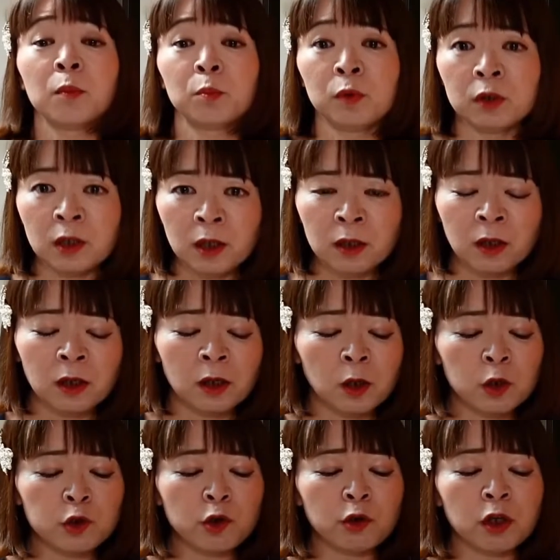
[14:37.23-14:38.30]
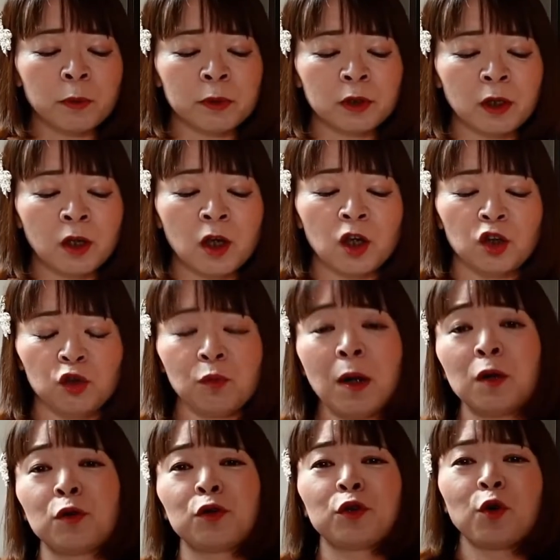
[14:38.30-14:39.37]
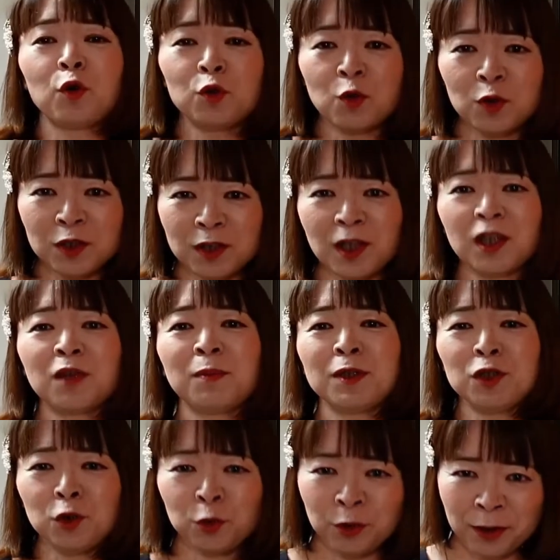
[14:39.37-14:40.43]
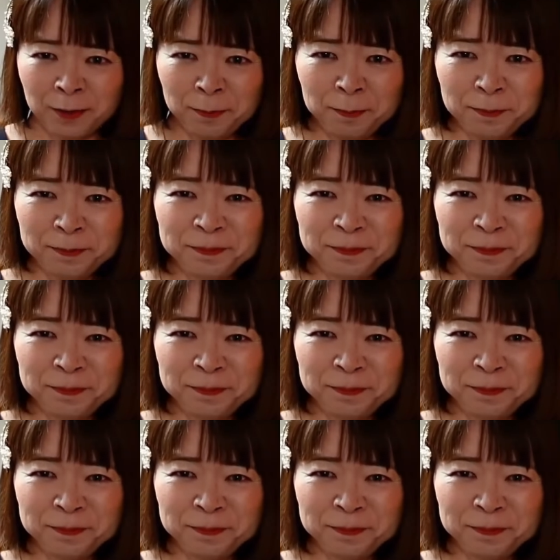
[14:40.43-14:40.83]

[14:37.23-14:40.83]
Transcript: 無駄な争いをやめてうまく共存していきましょうね。